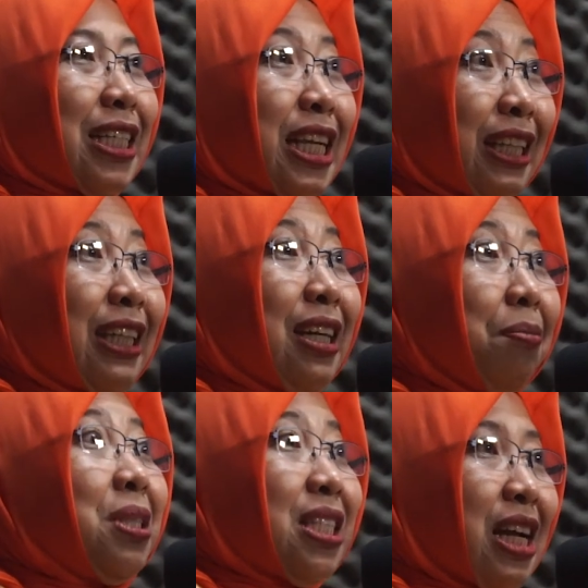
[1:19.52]
yang saya
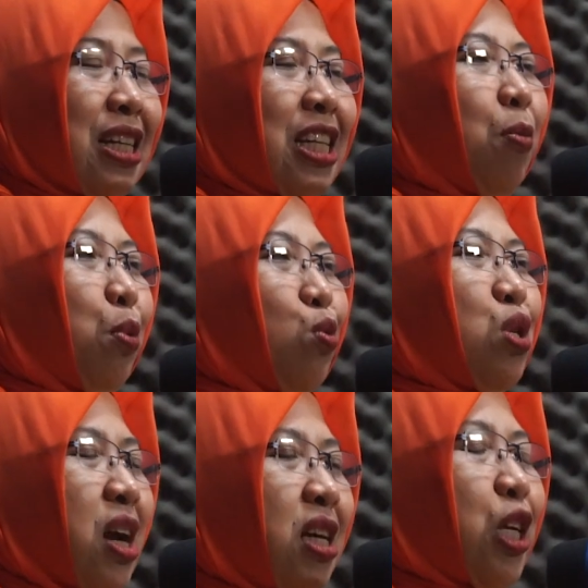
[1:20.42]
tidak bisa. Saya
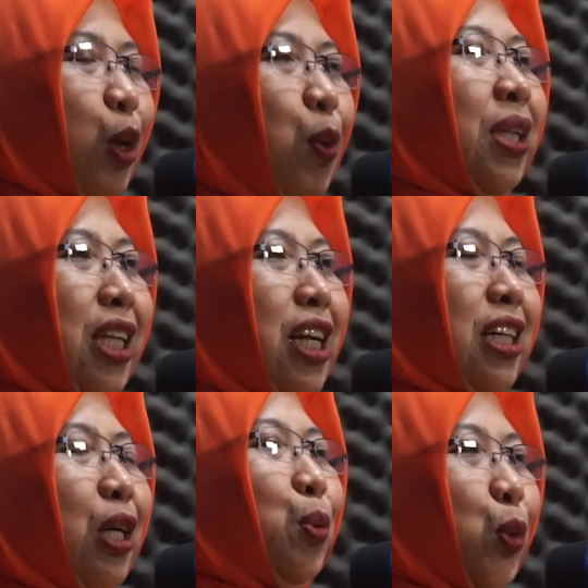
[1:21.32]
berusaha sekuat
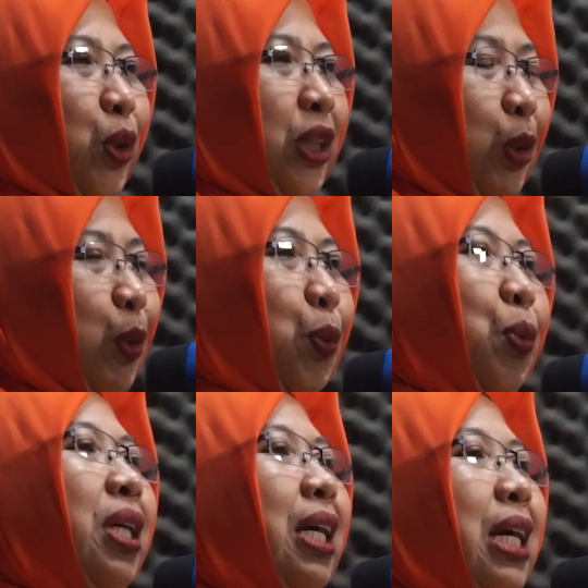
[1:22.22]
tenaga untuk itu.
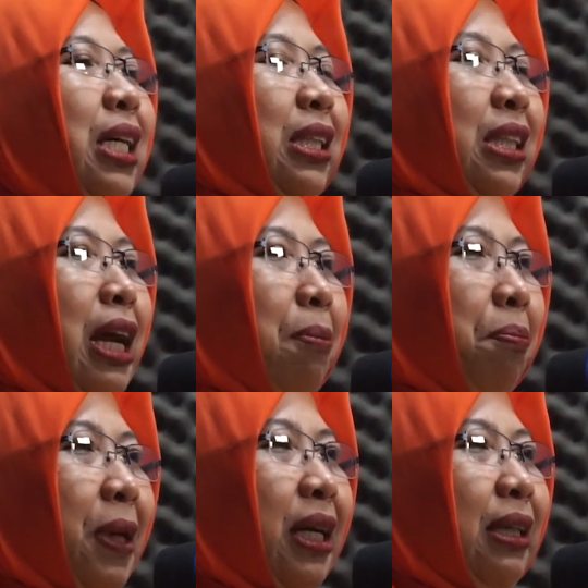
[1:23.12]

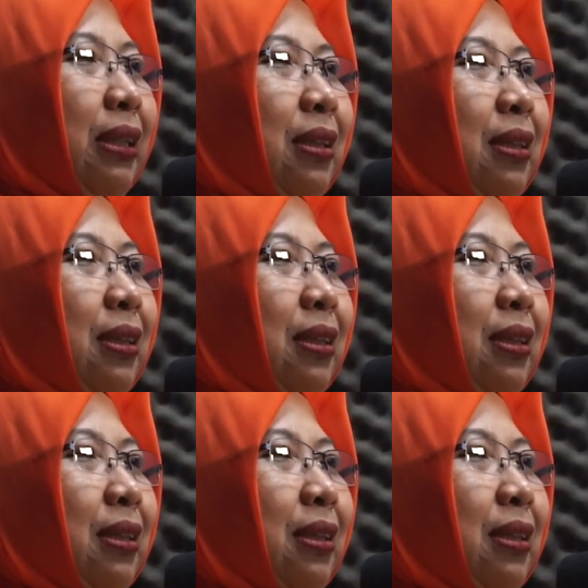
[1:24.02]
Sampai